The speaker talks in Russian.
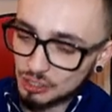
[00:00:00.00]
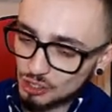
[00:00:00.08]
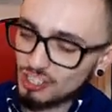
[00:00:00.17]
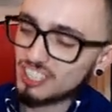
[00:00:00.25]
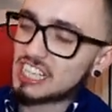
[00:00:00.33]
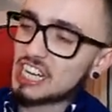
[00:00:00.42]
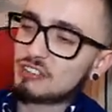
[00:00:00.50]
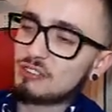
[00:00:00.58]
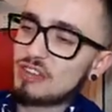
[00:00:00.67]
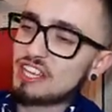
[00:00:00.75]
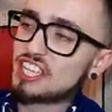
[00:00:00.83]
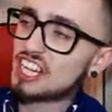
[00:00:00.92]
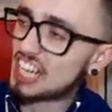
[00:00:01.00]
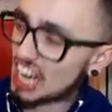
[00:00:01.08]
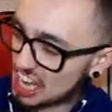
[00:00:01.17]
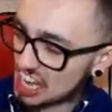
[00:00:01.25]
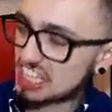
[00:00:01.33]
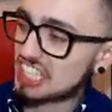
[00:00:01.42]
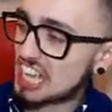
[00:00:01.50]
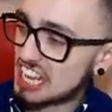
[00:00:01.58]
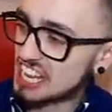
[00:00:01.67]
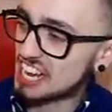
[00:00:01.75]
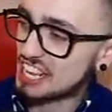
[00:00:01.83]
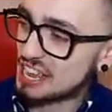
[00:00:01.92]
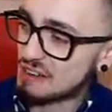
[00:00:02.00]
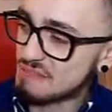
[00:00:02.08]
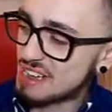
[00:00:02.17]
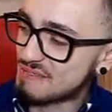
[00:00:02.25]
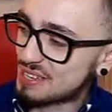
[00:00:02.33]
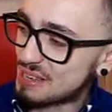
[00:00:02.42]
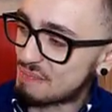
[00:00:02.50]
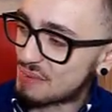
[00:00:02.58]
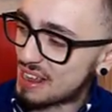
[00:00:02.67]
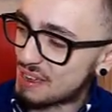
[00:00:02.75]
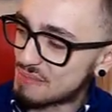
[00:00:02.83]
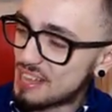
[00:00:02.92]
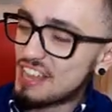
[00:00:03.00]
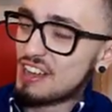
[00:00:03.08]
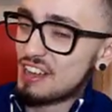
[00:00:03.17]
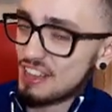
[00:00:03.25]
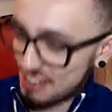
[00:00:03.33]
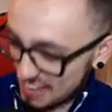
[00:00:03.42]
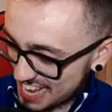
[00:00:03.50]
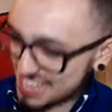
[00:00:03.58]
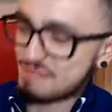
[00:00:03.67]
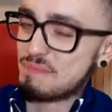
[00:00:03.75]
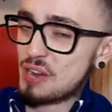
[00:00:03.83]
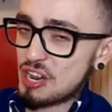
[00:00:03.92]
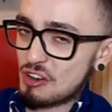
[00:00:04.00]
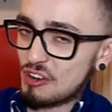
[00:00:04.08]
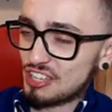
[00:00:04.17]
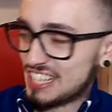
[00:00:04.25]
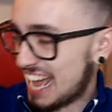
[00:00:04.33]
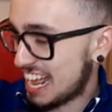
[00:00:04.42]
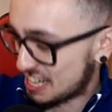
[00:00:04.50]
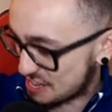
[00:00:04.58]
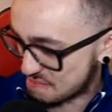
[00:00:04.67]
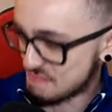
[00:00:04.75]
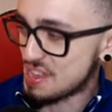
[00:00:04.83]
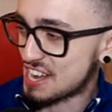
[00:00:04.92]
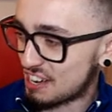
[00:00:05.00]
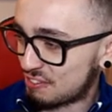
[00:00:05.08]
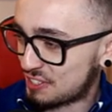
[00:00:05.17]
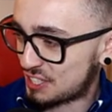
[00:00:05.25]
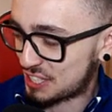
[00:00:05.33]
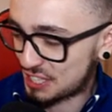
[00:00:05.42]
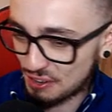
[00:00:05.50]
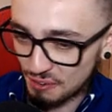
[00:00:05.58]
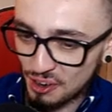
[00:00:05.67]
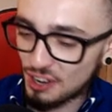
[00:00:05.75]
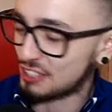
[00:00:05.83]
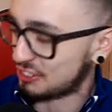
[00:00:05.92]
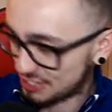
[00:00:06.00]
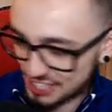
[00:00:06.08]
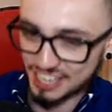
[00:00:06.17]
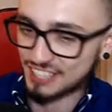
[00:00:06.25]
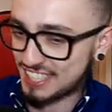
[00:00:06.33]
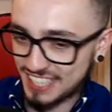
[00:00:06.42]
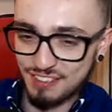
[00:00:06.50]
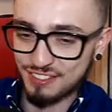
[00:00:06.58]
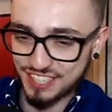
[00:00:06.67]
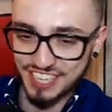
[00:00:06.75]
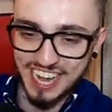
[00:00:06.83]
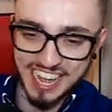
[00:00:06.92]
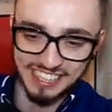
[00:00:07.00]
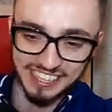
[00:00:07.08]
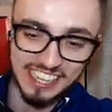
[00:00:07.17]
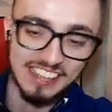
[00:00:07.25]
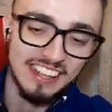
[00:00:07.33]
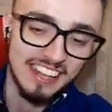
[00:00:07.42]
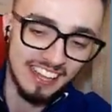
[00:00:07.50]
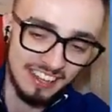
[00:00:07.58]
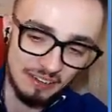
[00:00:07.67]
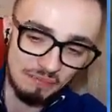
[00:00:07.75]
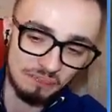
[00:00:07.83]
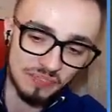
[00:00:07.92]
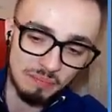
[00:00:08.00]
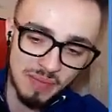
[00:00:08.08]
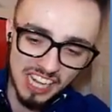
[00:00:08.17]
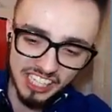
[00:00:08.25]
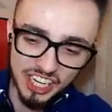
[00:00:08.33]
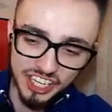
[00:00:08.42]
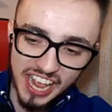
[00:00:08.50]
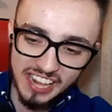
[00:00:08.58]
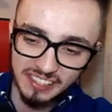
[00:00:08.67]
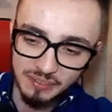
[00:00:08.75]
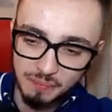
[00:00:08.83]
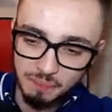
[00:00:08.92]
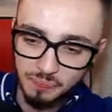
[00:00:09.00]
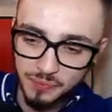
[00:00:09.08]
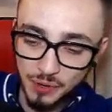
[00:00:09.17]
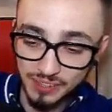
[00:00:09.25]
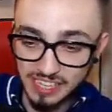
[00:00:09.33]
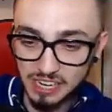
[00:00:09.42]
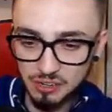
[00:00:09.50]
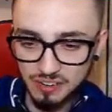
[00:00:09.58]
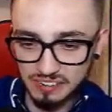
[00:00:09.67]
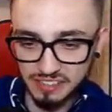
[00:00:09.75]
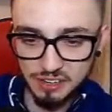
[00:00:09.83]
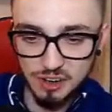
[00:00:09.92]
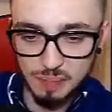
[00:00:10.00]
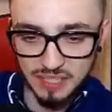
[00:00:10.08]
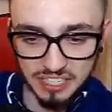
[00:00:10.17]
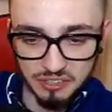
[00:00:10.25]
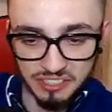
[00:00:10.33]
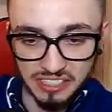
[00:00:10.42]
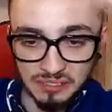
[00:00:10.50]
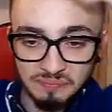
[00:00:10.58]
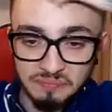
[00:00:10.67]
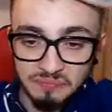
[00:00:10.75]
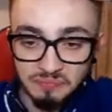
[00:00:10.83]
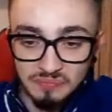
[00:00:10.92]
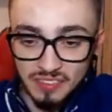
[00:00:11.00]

Но, как вы видите, коллекционер я у мамки прям от природы, от мира всего, но не от всей вселенной. Э, мелкий шкет! Чё, здорово, здорово, пацаненок.